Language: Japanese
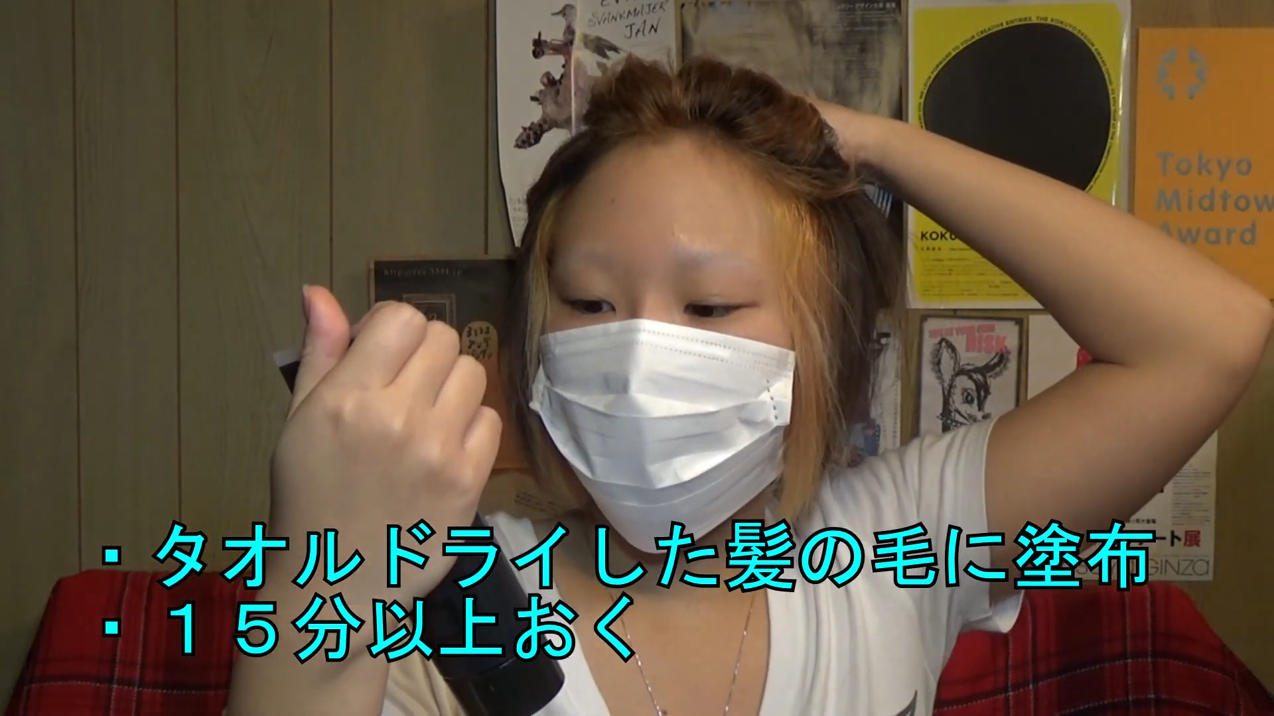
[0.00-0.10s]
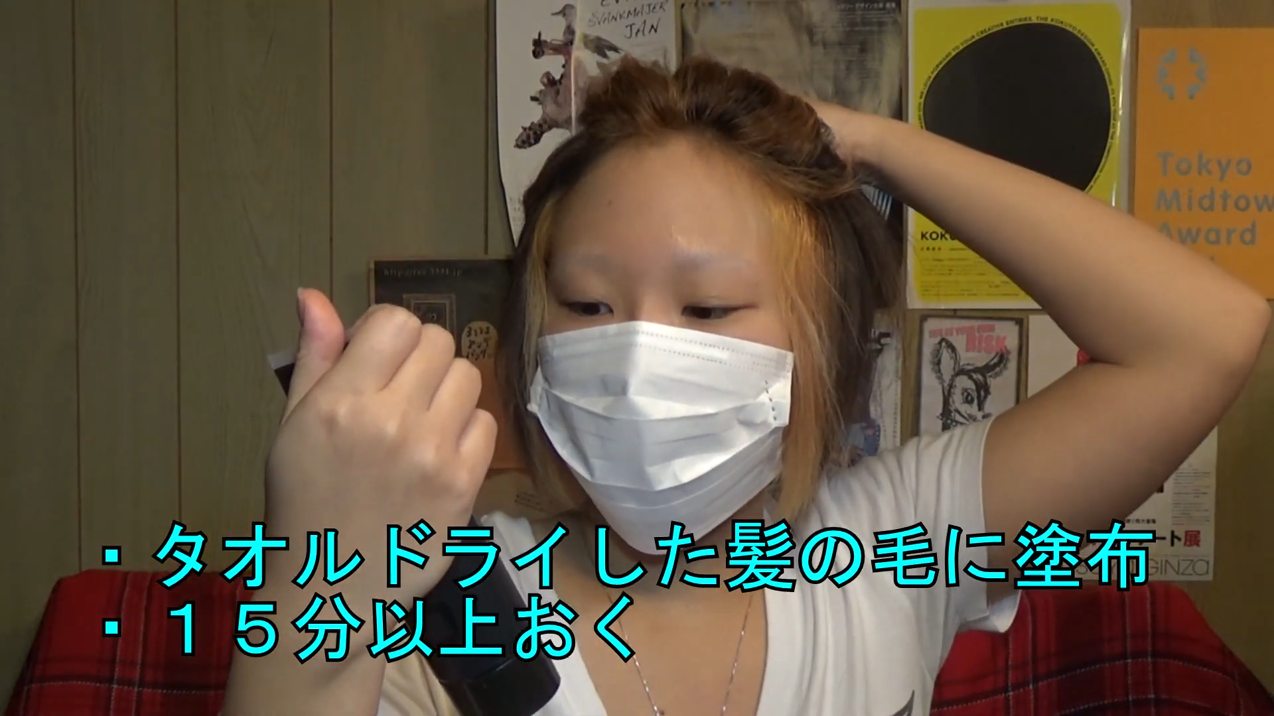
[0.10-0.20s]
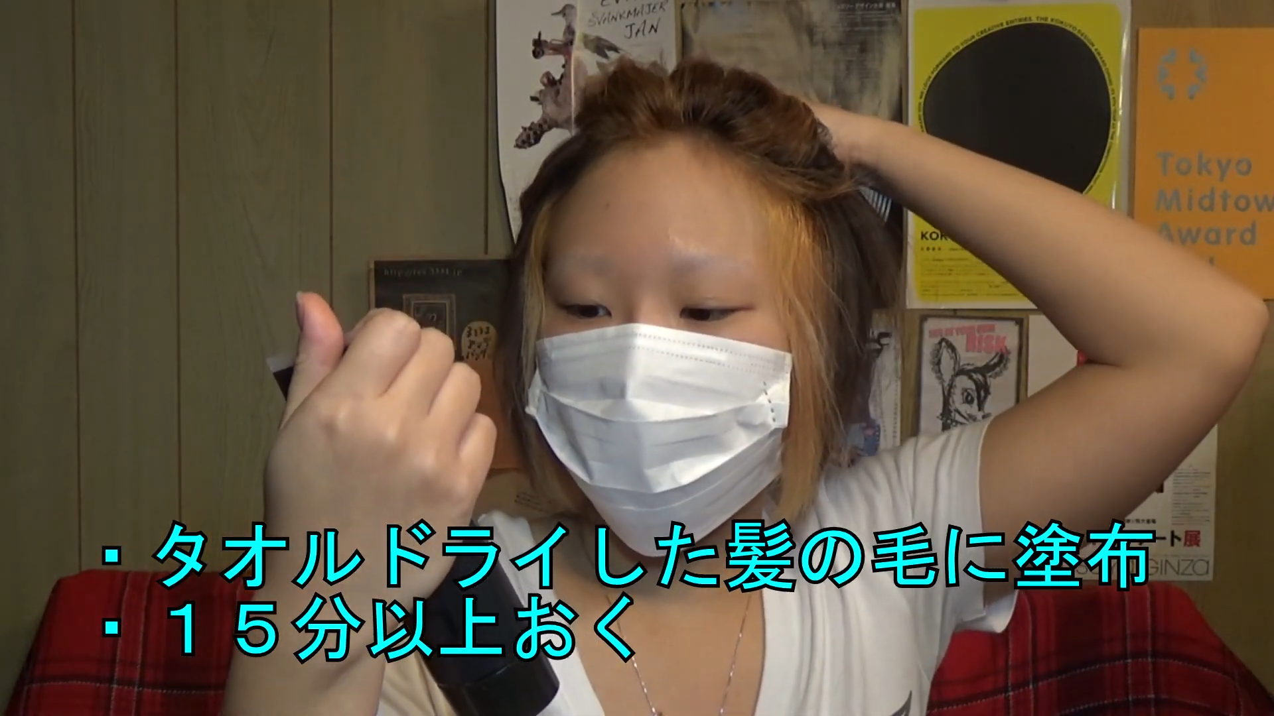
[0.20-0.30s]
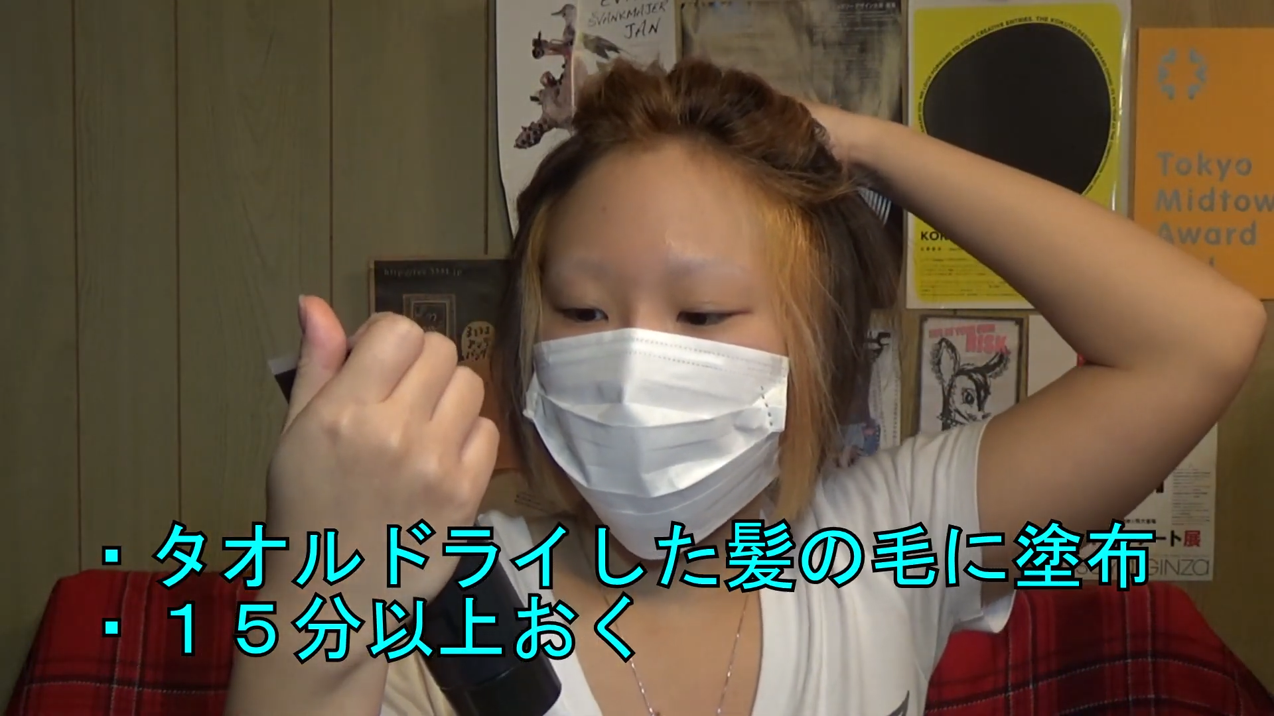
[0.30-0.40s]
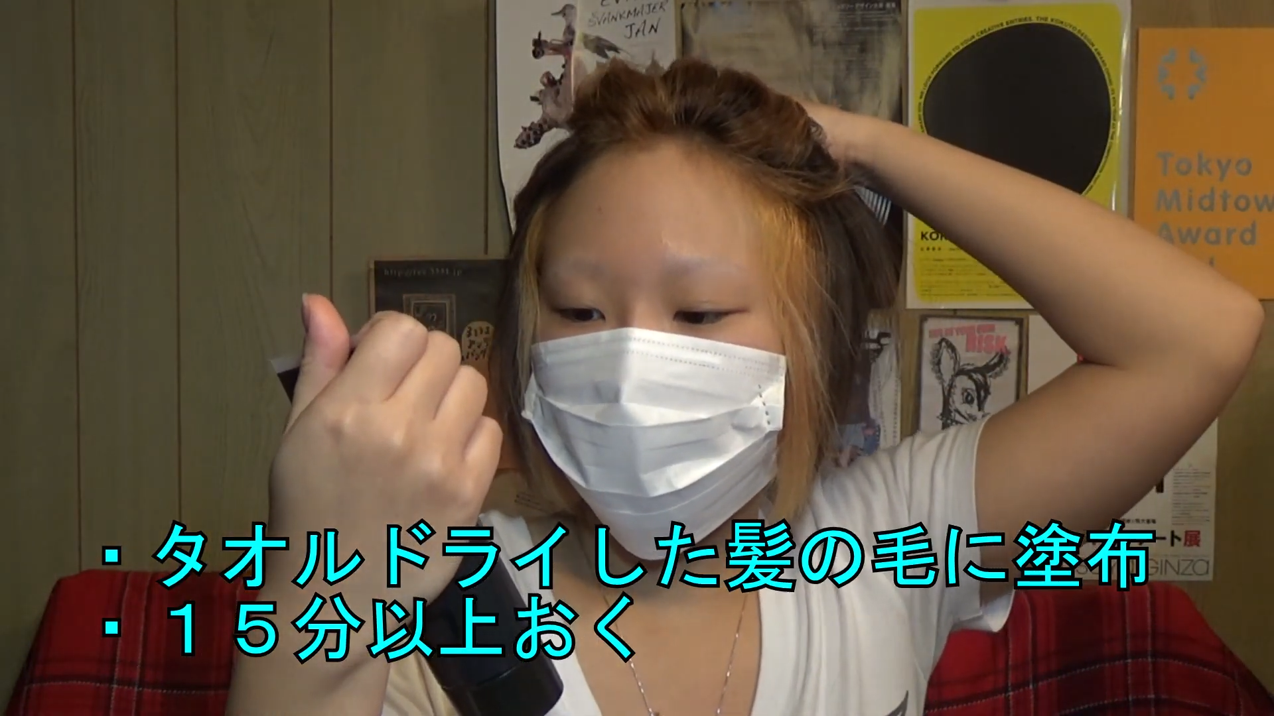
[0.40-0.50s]

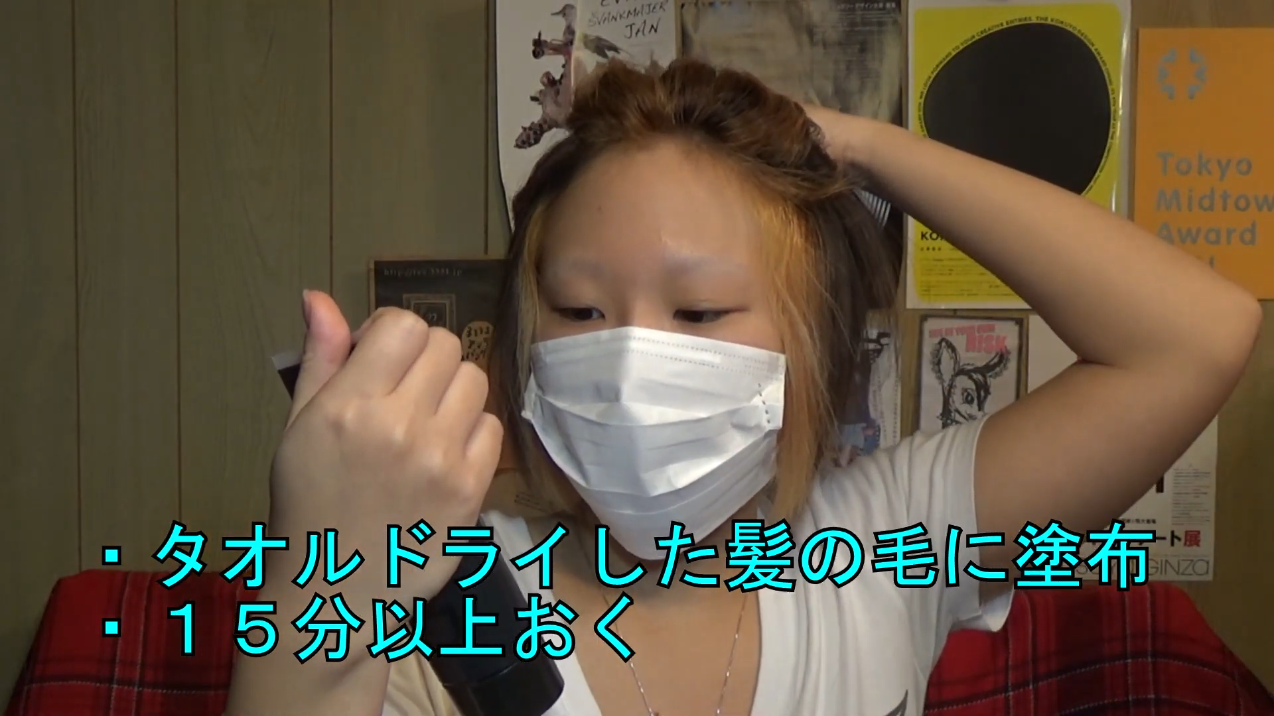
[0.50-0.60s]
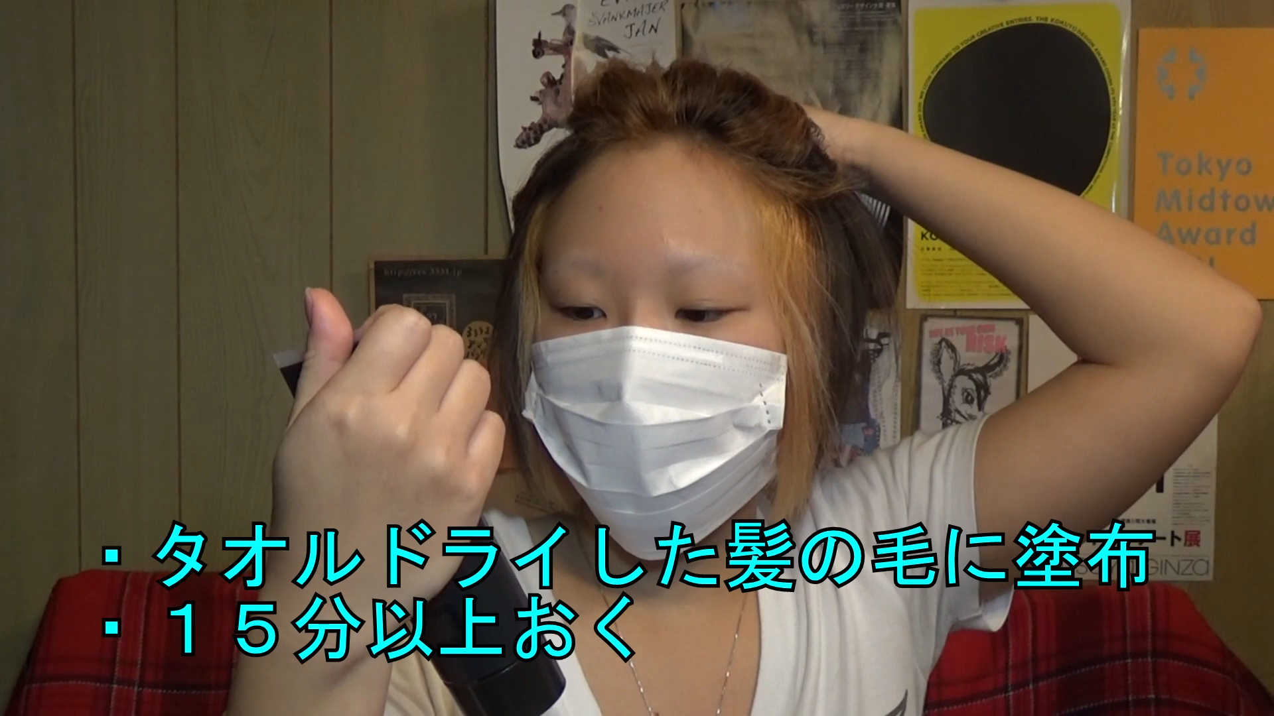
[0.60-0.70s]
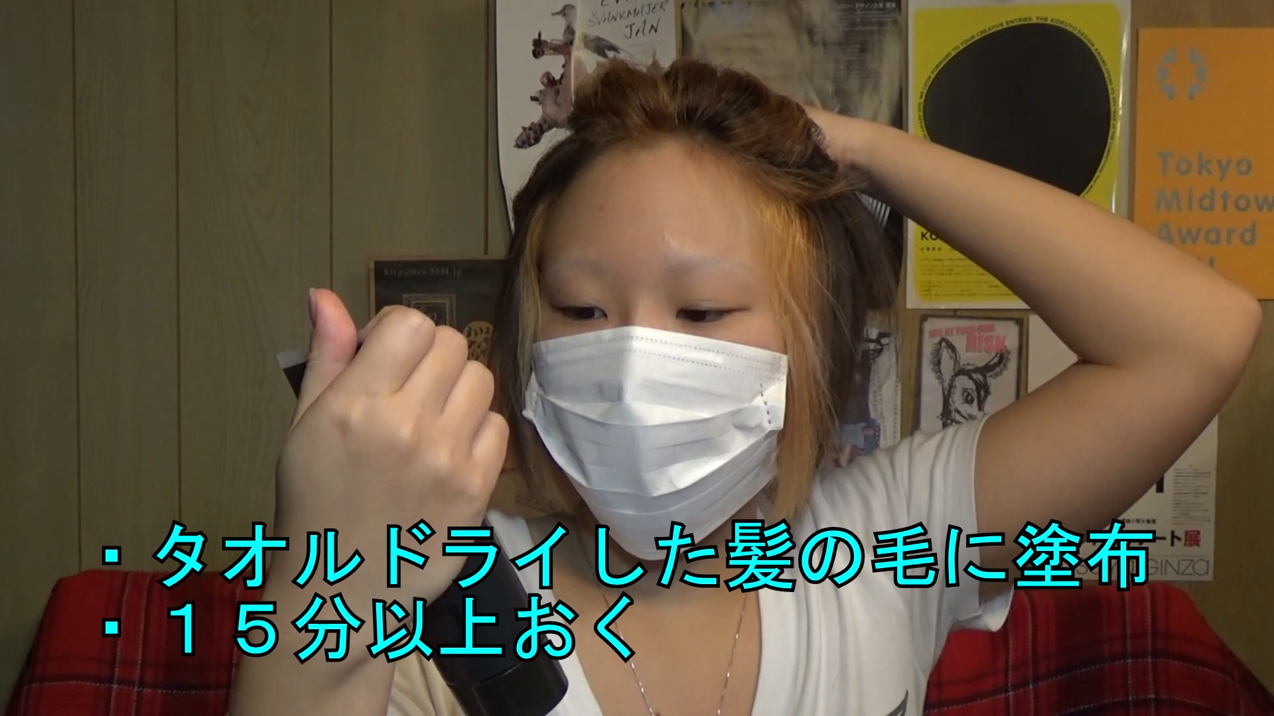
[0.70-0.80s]
塗布し